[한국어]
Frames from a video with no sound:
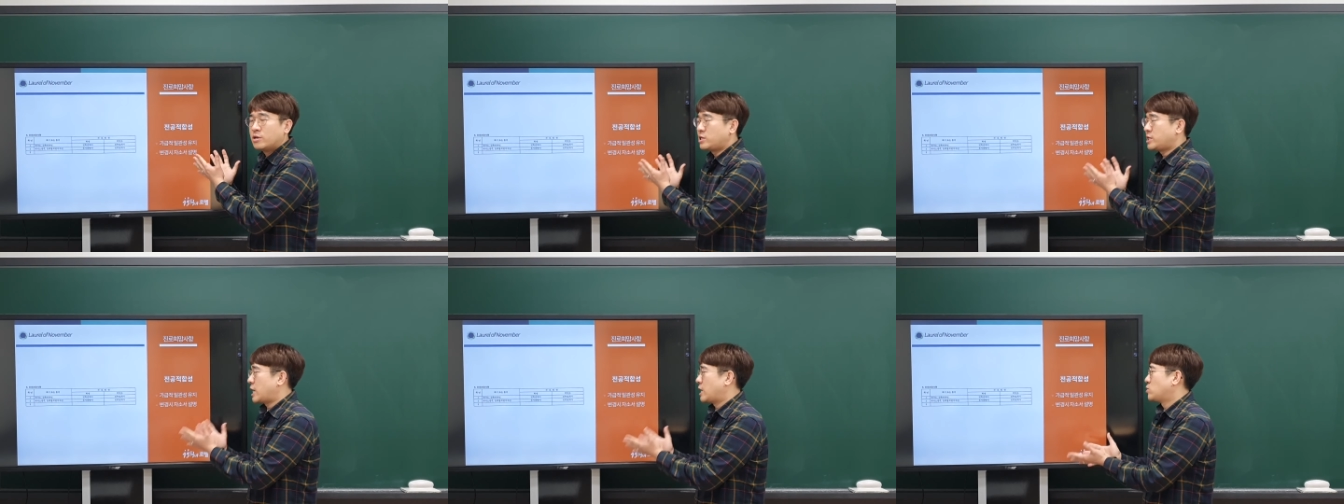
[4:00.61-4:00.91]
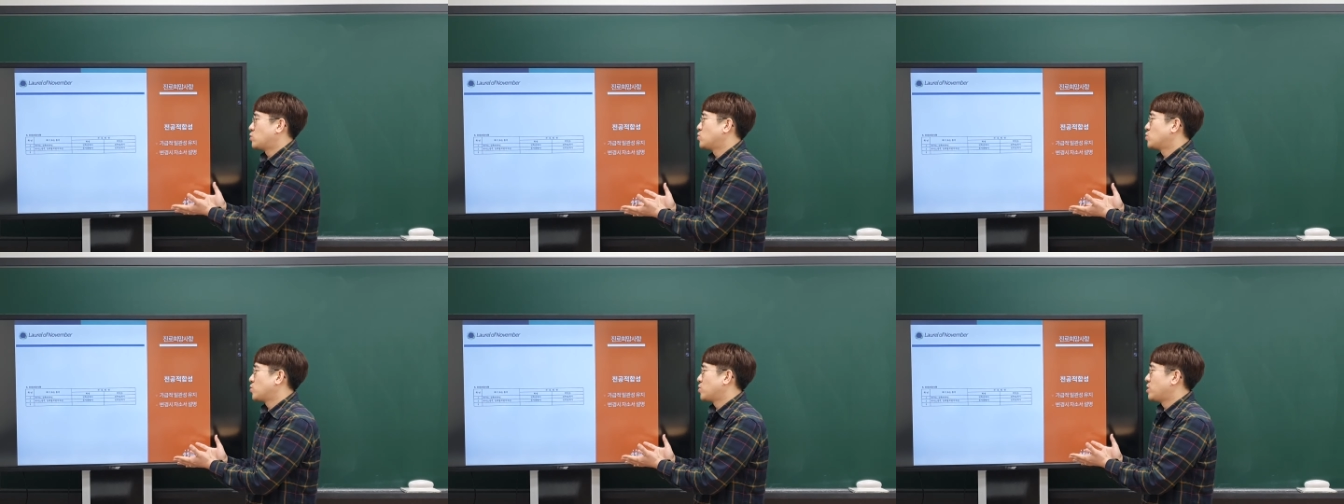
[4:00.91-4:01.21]

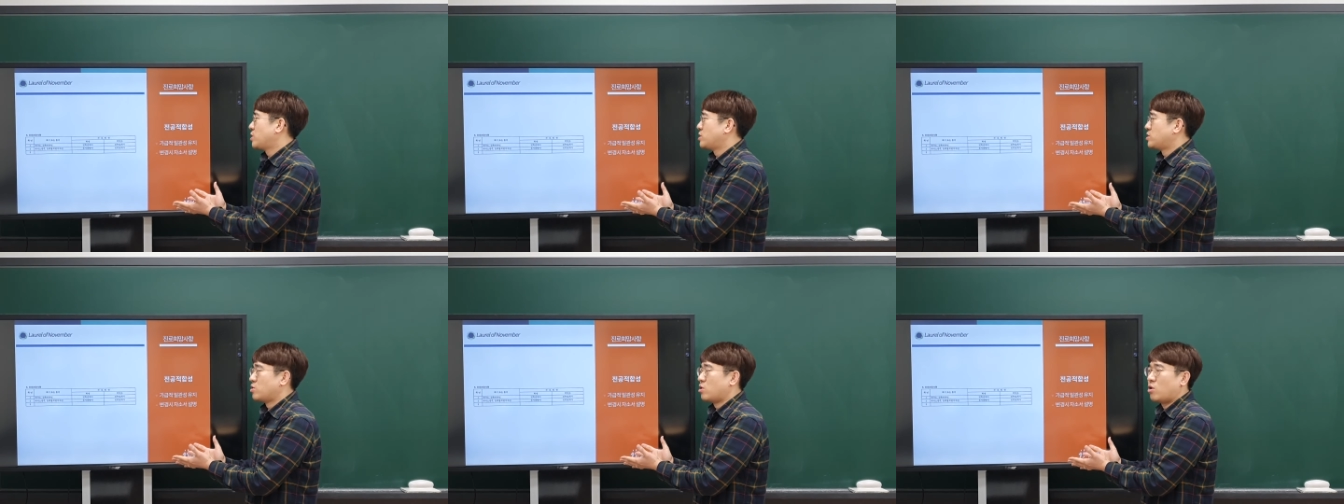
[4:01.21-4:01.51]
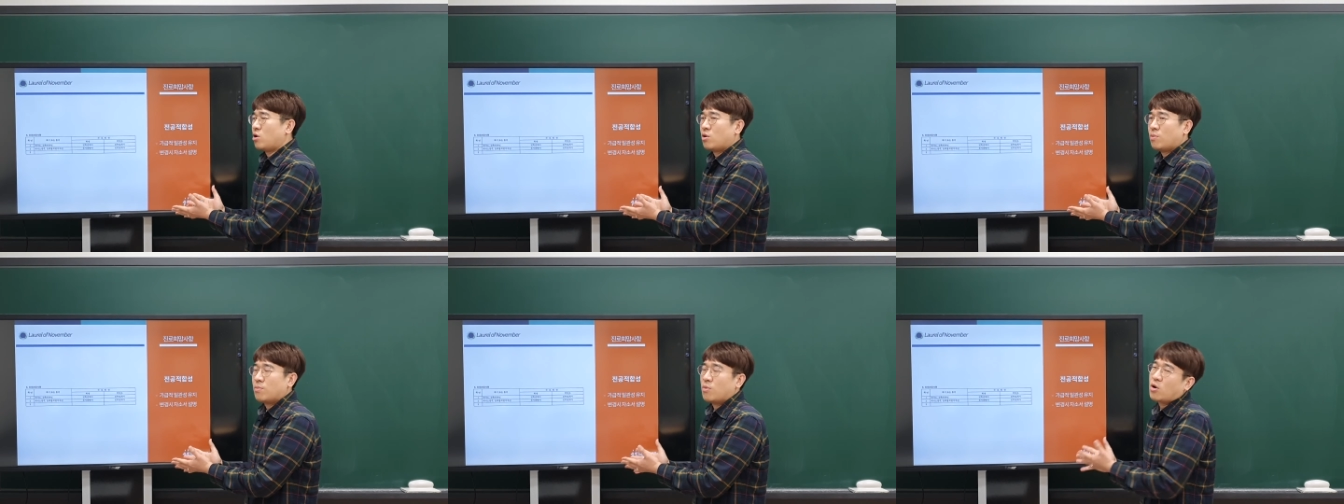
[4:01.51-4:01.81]

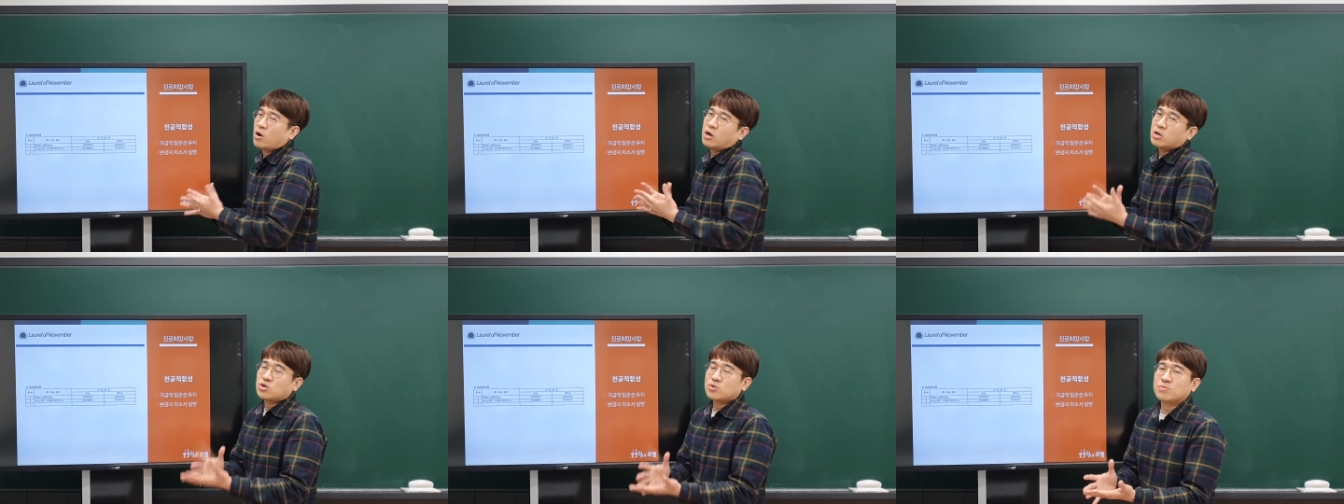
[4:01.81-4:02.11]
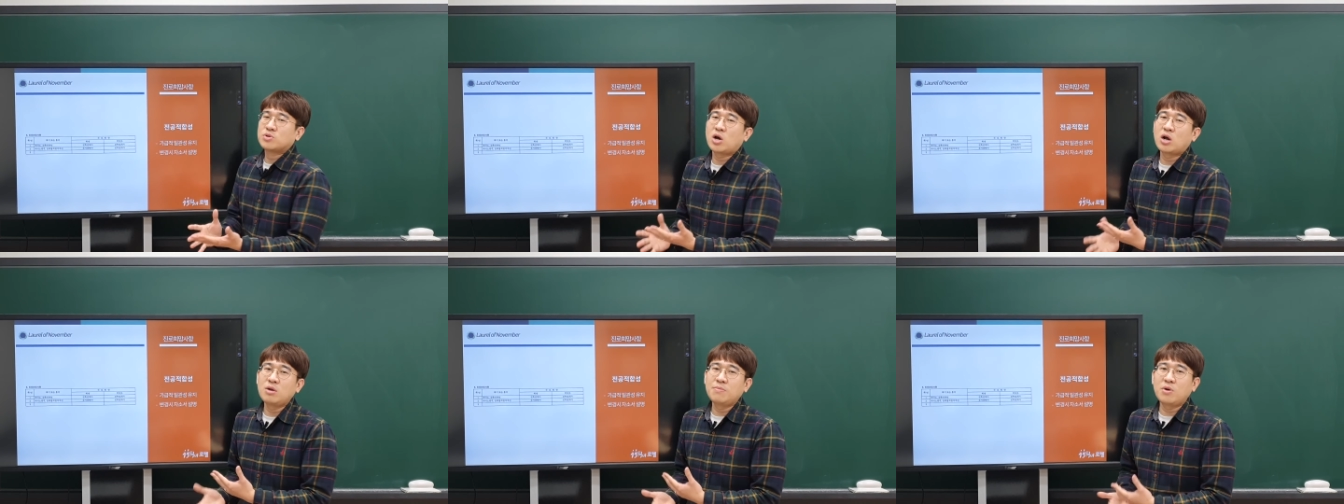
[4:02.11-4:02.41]
자소서에서 뭔가
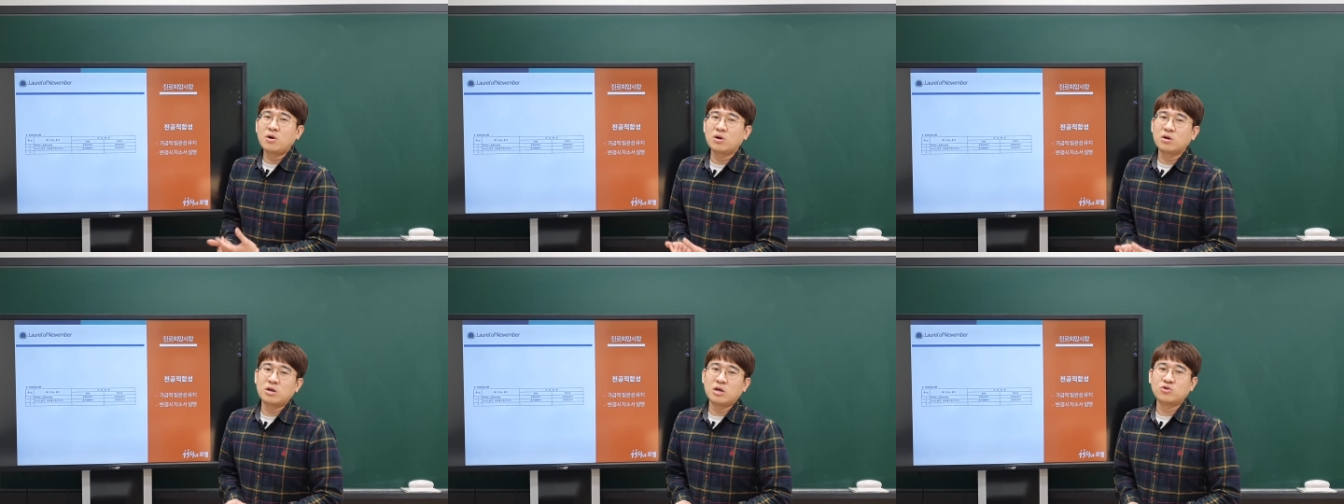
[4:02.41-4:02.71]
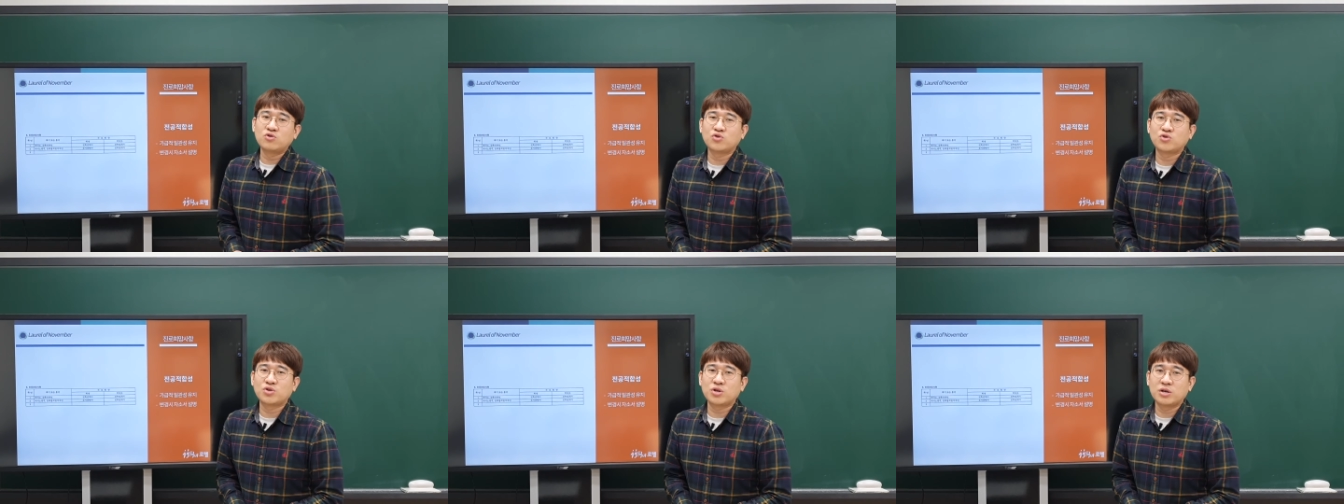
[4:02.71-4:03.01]
좀 설명을
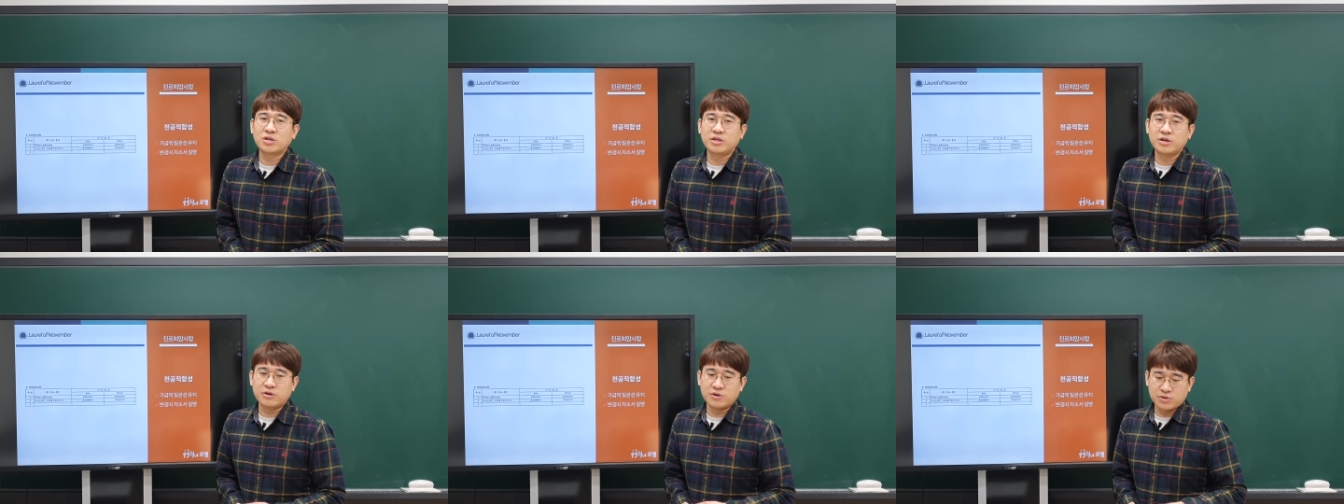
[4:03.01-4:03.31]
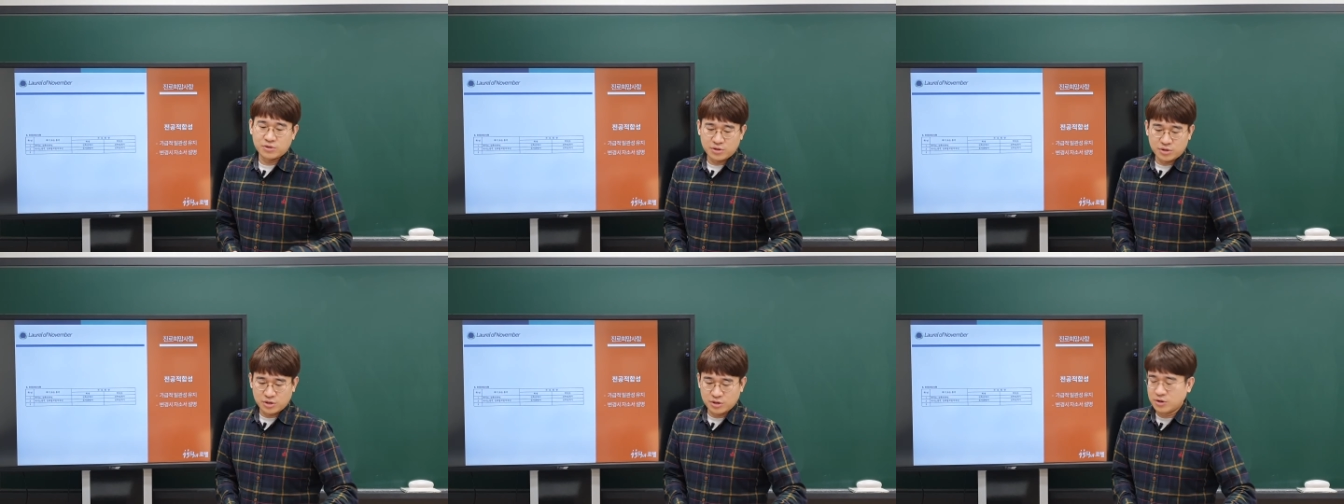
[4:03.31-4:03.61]
해줬어야
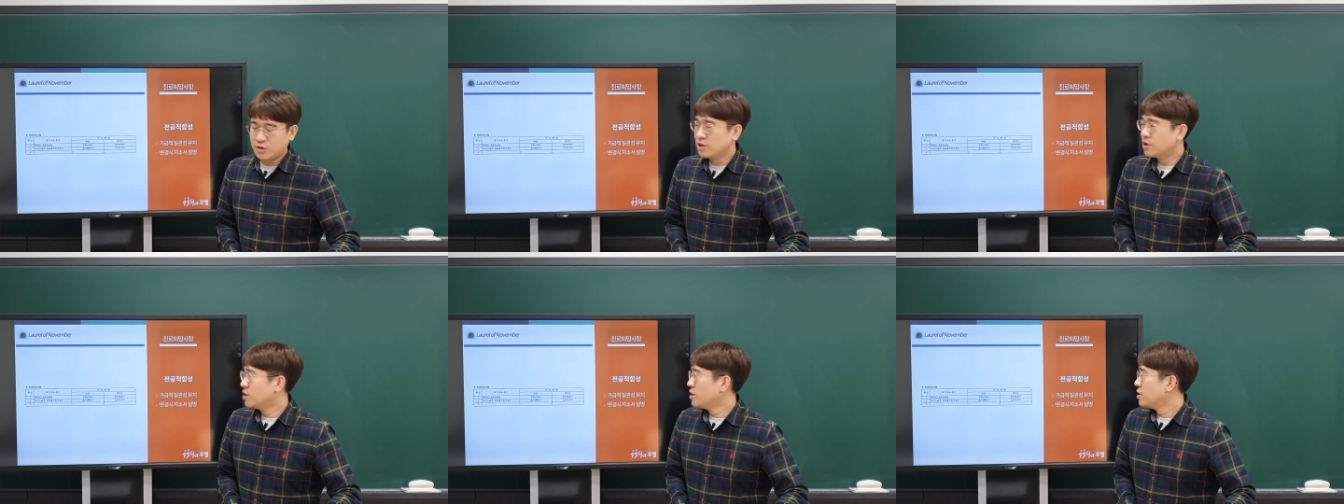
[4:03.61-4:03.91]
되거든요.